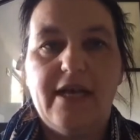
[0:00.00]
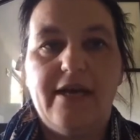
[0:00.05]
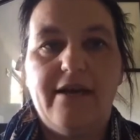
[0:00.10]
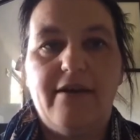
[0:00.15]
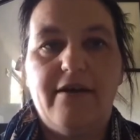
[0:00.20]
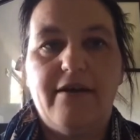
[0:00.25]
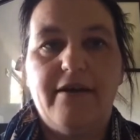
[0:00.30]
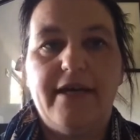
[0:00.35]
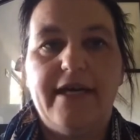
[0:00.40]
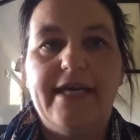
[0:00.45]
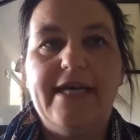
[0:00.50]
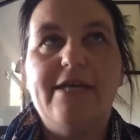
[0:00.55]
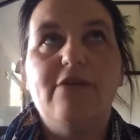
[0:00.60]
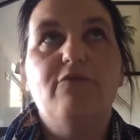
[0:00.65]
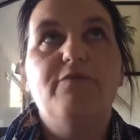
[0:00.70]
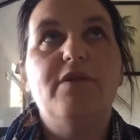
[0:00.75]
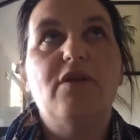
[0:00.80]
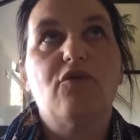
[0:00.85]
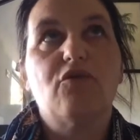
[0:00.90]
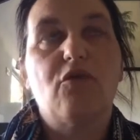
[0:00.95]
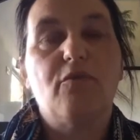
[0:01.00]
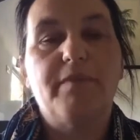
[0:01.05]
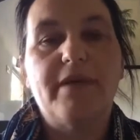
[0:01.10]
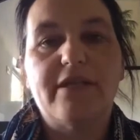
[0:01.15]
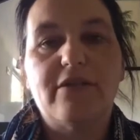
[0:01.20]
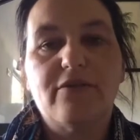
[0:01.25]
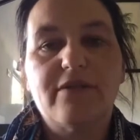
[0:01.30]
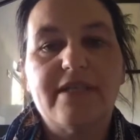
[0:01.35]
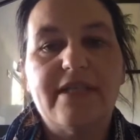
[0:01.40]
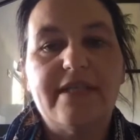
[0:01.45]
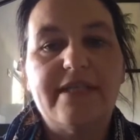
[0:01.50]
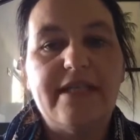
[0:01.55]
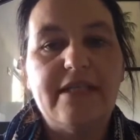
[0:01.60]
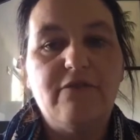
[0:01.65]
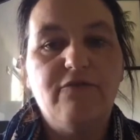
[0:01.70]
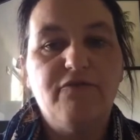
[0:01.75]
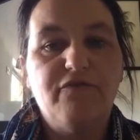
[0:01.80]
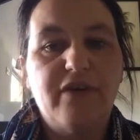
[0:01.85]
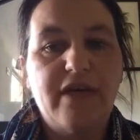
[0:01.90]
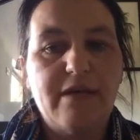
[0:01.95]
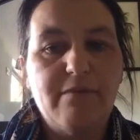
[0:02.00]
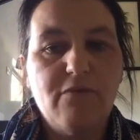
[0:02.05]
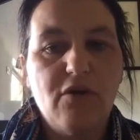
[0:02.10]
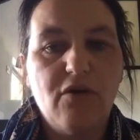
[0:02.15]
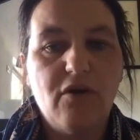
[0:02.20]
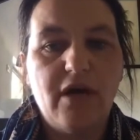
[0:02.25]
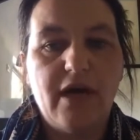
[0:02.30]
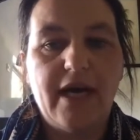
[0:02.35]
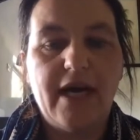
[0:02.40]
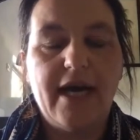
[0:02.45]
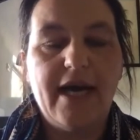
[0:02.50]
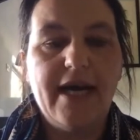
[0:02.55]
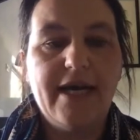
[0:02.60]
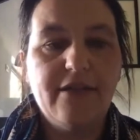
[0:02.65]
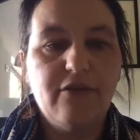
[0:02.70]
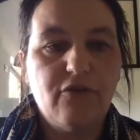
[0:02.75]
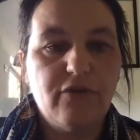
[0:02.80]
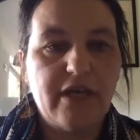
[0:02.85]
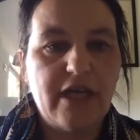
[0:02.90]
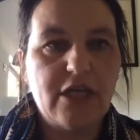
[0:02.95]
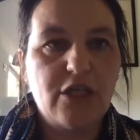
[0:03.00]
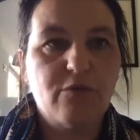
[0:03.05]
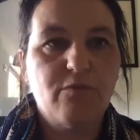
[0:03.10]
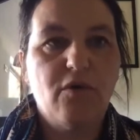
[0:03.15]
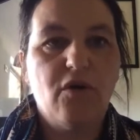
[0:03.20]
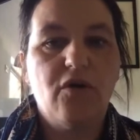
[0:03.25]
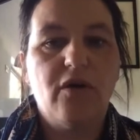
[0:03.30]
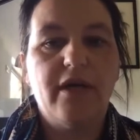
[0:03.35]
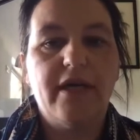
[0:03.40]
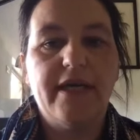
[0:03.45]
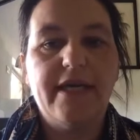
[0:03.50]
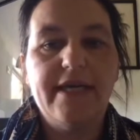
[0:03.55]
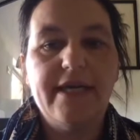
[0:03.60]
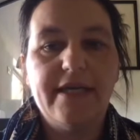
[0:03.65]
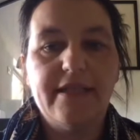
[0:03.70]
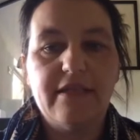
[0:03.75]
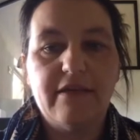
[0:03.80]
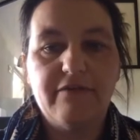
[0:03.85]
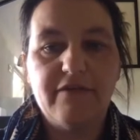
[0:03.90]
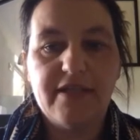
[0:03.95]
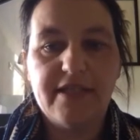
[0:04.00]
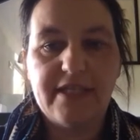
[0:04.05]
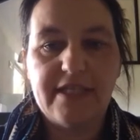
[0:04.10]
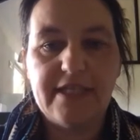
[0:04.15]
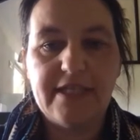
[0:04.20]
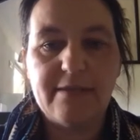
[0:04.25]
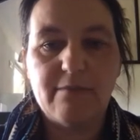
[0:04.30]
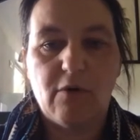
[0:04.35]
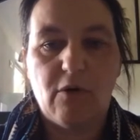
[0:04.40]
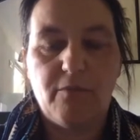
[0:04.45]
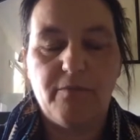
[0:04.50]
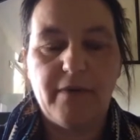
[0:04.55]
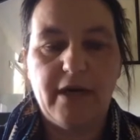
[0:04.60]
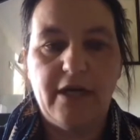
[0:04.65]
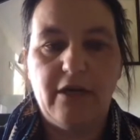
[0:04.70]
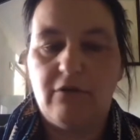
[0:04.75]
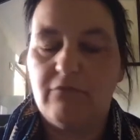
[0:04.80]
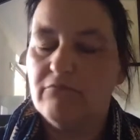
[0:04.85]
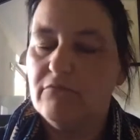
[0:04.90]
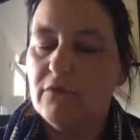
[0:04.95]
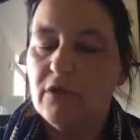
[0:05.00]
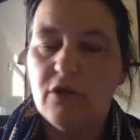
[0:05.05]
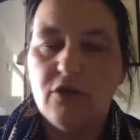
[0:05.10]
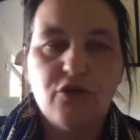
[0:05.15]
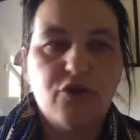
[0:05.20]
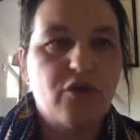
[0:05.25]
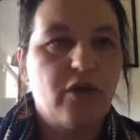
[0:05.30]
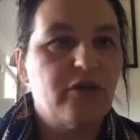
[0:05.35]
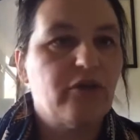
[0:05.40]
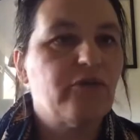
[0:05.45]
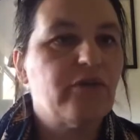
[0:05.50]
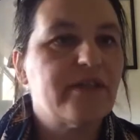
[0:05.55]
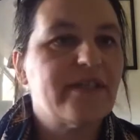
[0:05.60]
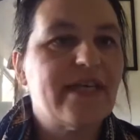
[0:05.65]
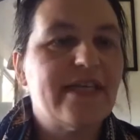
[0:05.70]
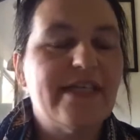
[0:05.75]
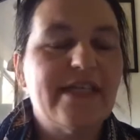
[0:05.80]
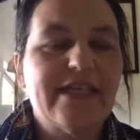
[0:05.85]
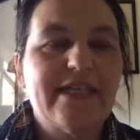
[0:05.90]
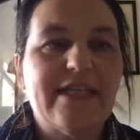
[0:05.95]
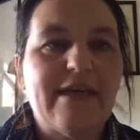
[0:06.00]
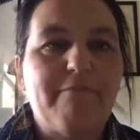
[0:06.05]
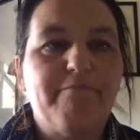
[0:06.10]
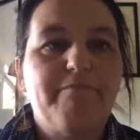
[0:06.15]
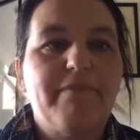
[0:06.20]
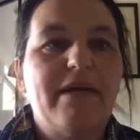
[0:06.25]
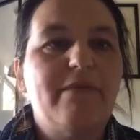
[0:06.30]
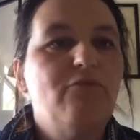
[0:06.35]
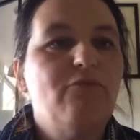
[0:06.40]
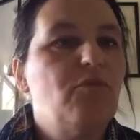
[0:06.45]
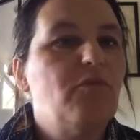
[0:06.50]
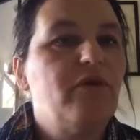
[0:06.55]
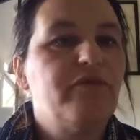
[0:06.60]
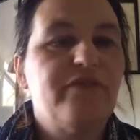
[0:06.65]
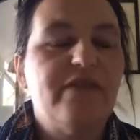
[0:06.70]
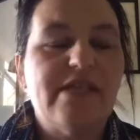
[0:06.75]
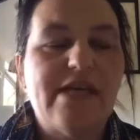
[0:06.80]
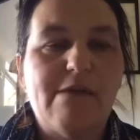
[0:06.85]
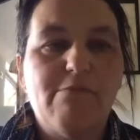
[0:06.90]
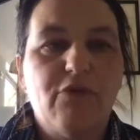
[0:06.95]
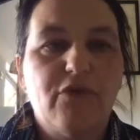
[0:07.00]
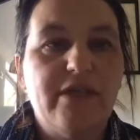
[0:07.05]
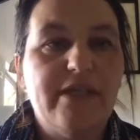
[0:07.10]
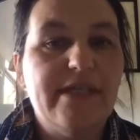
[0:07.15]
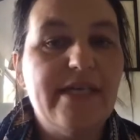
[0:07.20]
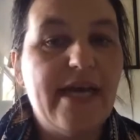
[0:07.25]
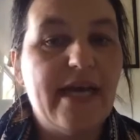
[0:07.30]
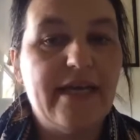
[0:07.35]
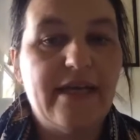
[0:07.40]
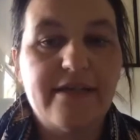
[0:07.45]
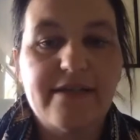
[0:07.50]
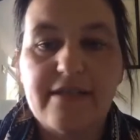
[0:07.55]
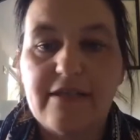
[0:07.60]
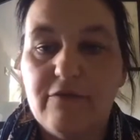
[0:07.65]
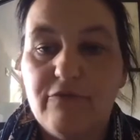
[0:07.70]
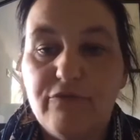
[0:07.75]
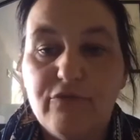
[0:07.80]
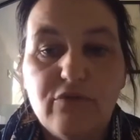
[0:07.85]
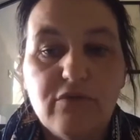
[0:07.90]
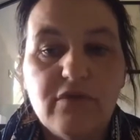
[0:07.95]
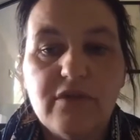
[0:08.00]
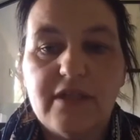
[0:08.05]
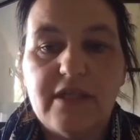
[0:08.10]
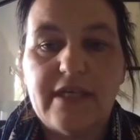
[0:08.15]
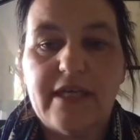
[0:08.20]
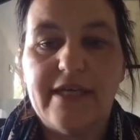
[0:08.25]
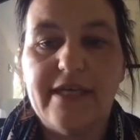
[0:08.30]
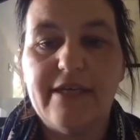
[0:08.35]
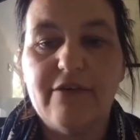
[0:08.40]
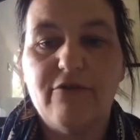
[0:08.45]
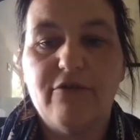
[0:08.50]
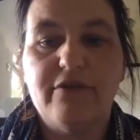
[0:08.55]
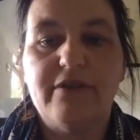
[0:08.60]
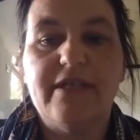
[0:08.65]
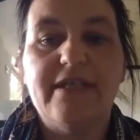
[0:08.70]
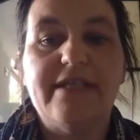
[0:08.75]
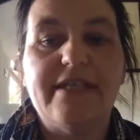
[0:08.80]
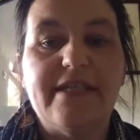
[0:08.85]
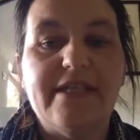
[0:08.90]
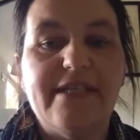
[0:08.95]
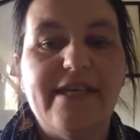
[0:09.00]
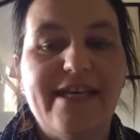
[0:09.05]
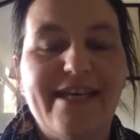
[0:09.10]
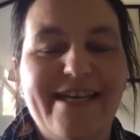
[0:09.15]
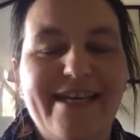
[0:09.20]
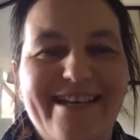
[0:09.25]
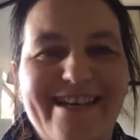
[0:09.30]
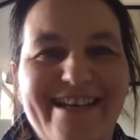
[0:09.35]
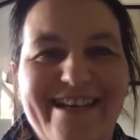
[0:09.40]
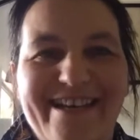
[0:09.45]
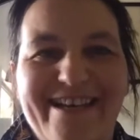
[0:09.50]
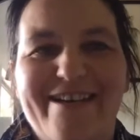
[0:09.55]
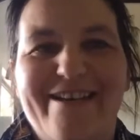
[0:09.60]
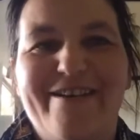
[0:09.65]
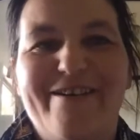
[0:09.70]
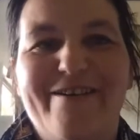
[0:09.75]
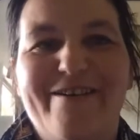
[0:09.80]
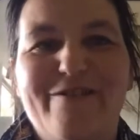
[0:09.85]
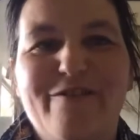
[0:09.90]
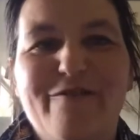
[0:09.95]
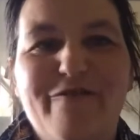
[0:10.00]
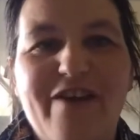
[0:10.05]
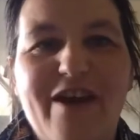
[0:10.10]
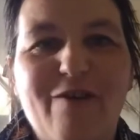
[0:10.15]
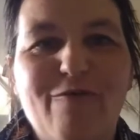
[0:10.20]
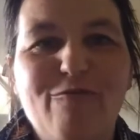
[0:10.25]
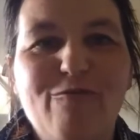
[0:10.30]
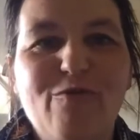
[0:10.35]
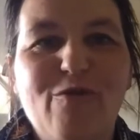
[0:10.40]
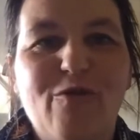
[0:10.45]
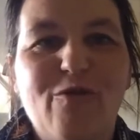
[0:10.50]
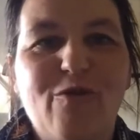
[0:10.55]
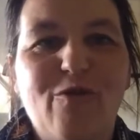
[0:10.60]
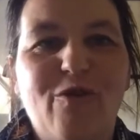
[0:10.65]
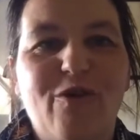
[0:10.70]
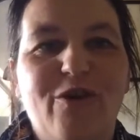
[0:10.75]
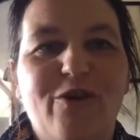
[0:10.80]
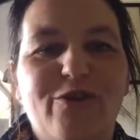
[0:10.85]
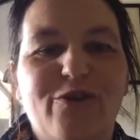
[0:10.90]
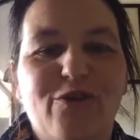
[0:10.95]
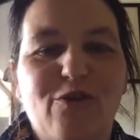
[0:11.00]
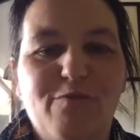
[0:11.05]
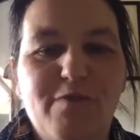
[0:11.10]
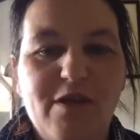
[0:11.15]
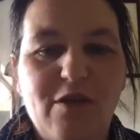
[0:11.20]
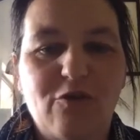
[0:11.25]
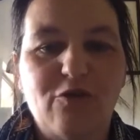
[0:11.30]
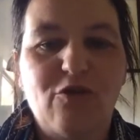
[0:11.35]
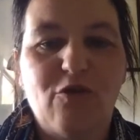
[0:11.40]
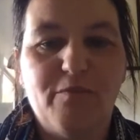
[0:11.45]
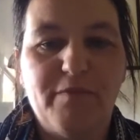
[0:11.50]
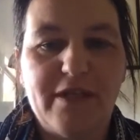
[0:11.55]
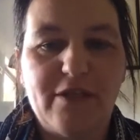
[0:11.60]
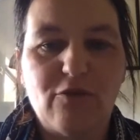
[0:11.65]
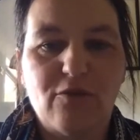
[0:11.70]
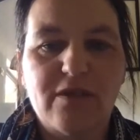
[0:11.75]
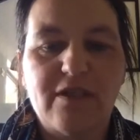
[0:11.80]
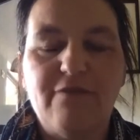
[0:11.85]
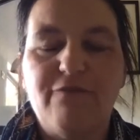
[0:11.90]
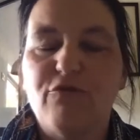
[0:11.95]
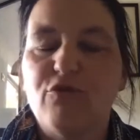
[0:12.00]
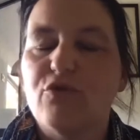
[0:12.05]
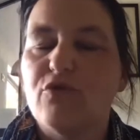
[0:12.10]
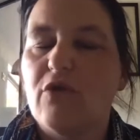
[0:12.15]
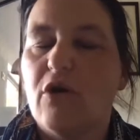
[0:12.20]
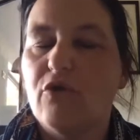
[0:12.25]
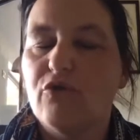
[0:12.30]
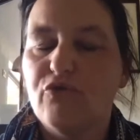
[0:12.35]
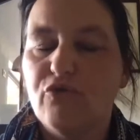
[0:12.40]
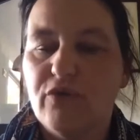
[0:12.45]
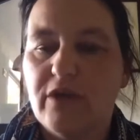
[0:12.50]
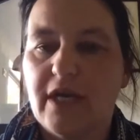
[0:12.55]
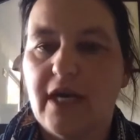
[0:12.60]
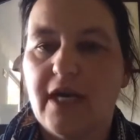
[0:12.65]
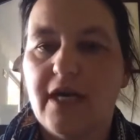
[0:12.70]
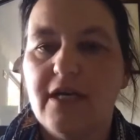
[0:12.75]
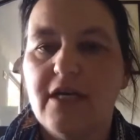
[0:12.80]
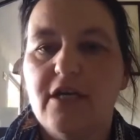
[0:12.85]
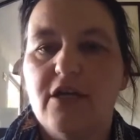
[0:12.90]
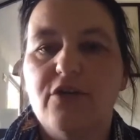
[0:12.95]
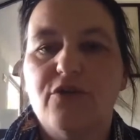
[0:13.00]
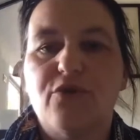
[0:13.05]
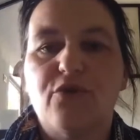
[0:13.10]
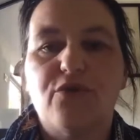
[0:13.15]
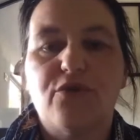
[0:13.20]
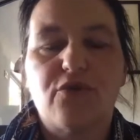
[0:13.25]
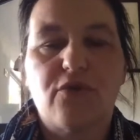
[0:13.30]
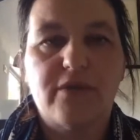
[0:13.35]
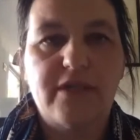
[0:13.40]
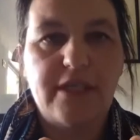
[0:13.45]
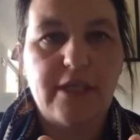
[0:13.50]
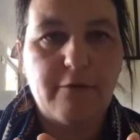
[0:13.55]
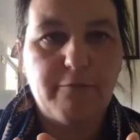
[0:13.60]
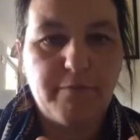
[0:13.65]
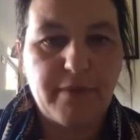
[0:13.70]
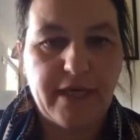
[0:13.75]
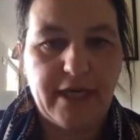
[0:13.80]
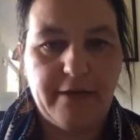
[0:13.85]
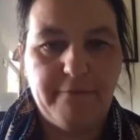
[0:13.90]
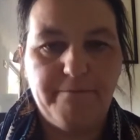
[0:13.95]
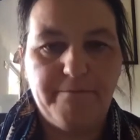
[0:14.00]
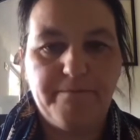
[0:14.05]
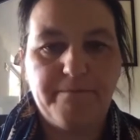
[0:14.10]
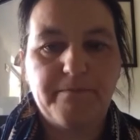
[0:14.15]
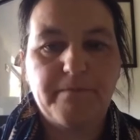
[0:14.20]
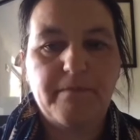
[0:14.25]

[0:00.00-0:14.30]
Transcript: et le bilan de compétences nécessite vraiment un engagement et un investissement. Alors j'aurais tendance à dire qu'il n'y a pas de moment finalement idéal. Hein. C'est vous qui allez décider de faire ou non ce bilan de compétences. Il faut en tout cas se sentir prêt.